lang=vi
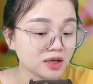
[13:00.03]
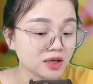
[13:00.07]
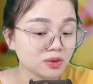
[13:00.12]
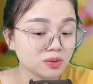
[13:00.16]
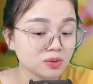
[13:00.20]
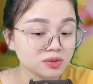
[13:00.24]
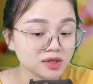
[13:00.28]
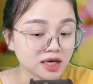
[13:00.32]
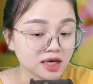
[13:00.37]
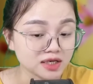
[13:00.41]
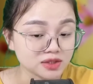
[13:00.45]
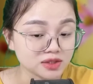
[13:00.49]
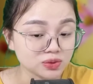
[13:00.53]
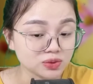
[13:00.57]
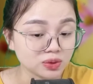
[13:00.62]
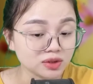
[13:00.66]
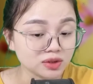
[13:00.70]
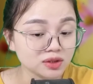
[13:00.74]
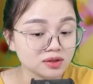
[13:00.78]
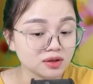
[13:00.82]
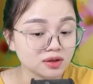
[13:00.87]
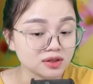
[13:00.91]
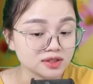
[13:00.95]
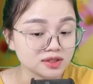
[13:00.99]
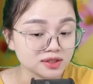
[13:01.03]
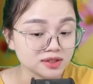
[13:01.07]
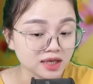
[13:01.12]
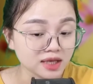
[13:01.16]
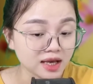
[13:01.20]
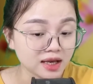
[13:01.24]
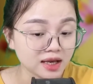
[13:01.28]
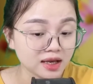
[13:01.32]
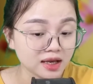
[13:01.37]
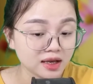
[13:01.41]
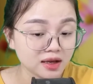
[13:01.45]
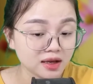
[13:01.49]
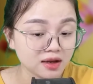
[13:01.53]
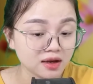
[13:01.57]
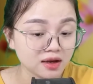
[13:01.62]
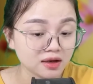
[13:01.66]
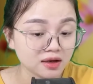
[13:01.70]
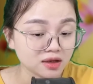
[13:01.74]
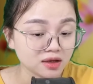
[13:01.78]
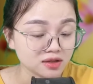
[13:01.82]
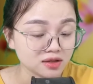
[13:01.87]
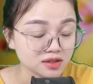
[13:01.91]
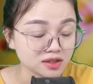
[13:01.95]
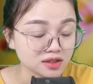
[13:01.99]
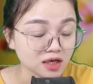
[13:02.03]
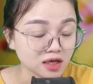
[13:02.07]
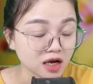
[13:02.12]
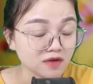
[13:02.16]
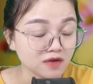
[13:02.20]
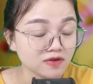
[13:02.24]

cũng nhảy xuống cửa xe, cởi trói